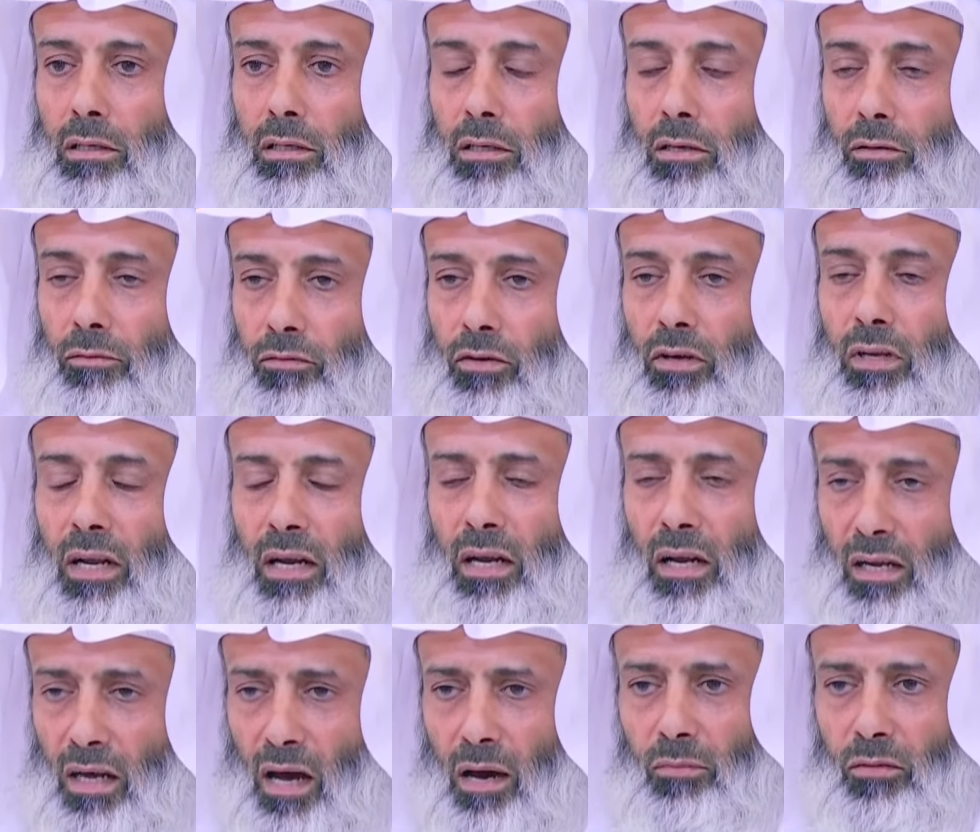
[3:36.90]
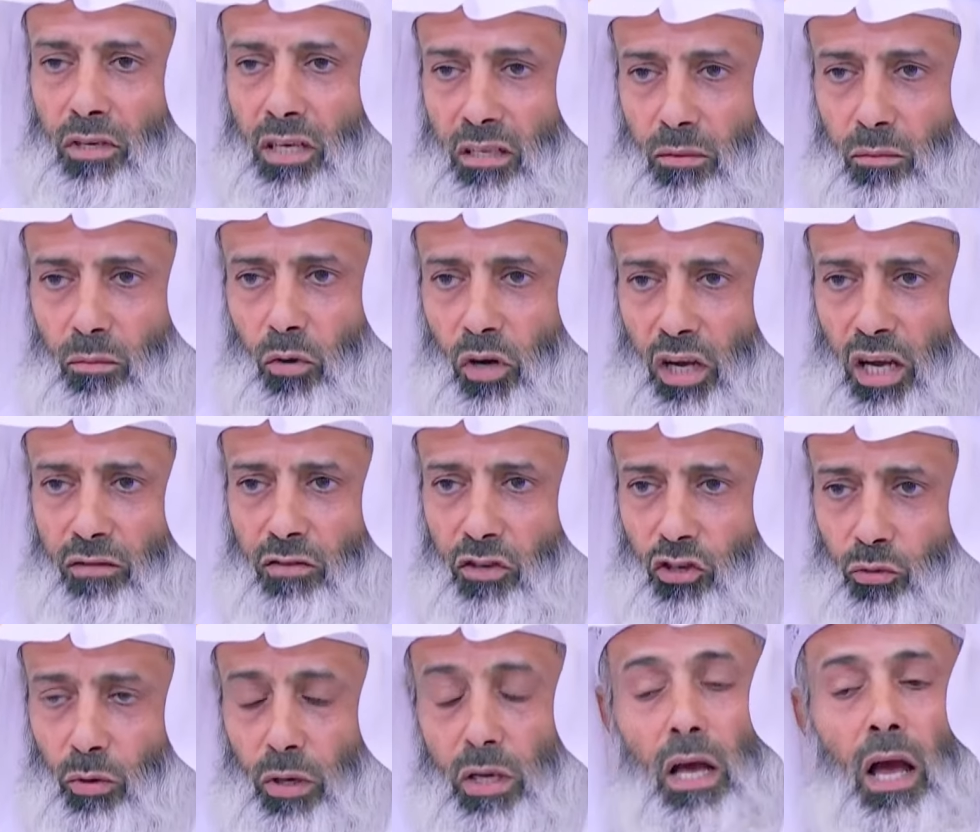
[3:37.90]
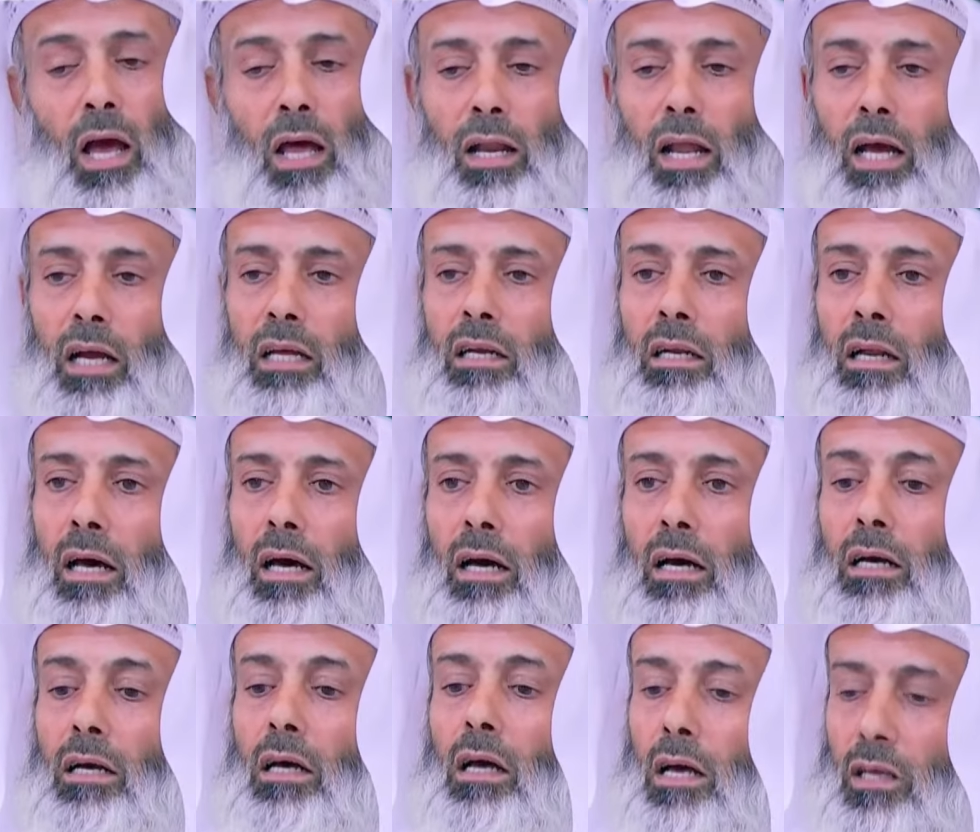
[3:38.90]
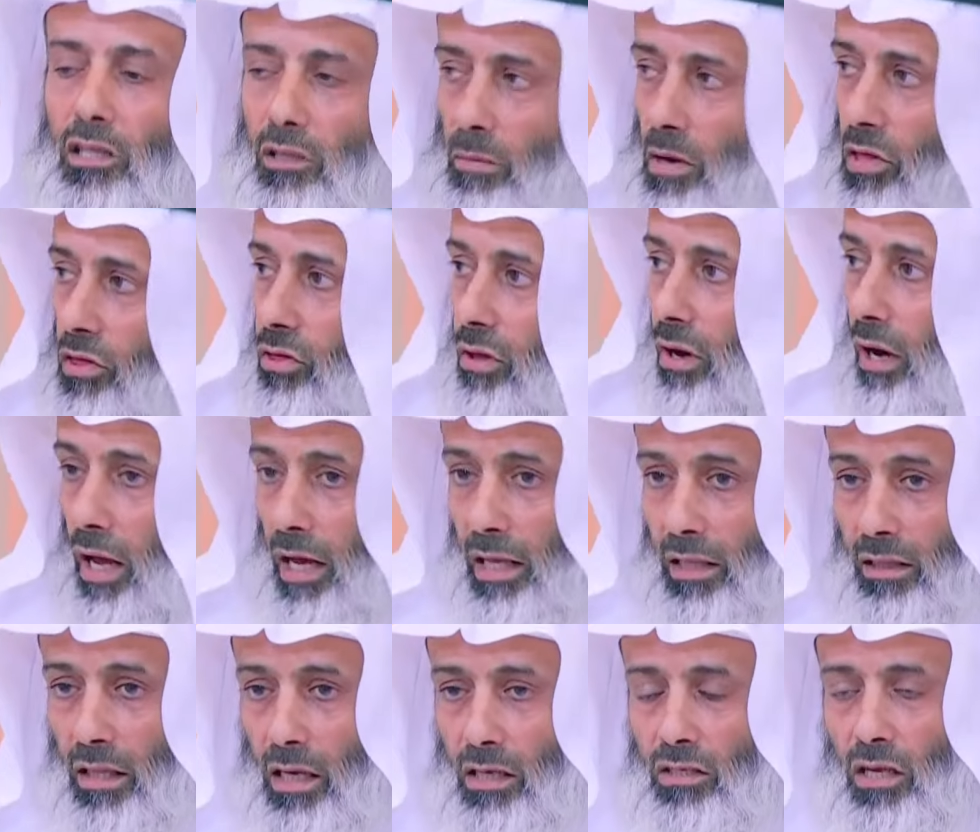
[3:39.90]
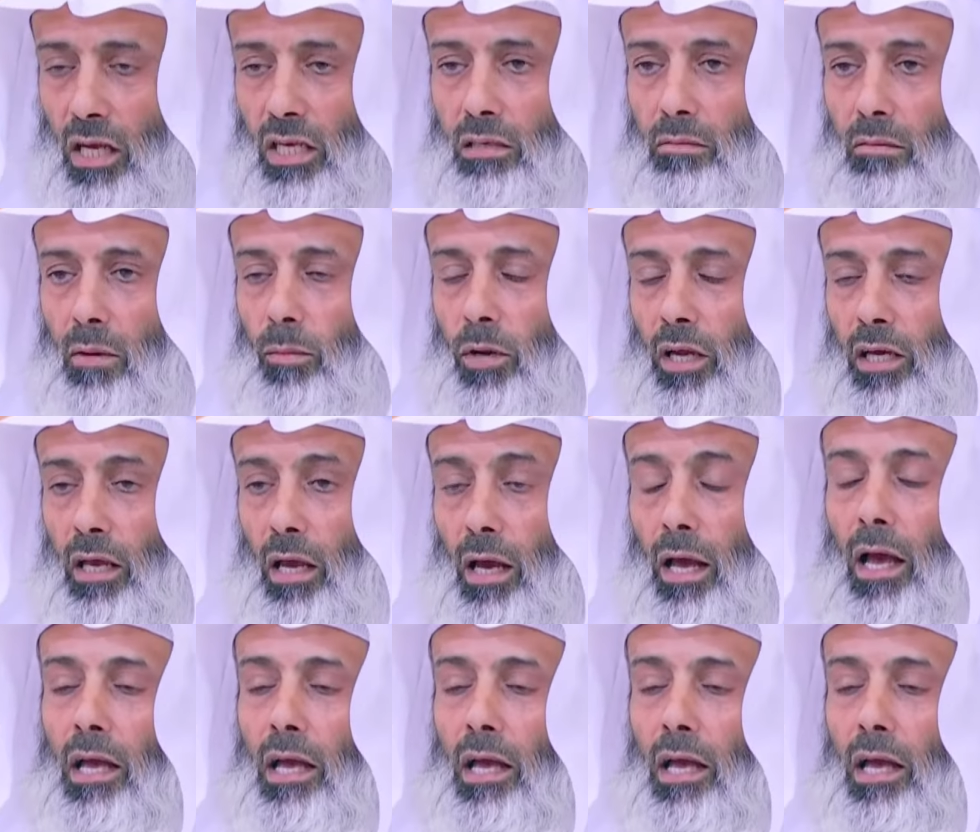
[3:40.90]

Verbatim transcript: فعلا ارقام يعني مخيفه شوي لكنها تمثل خط اساس المملكه،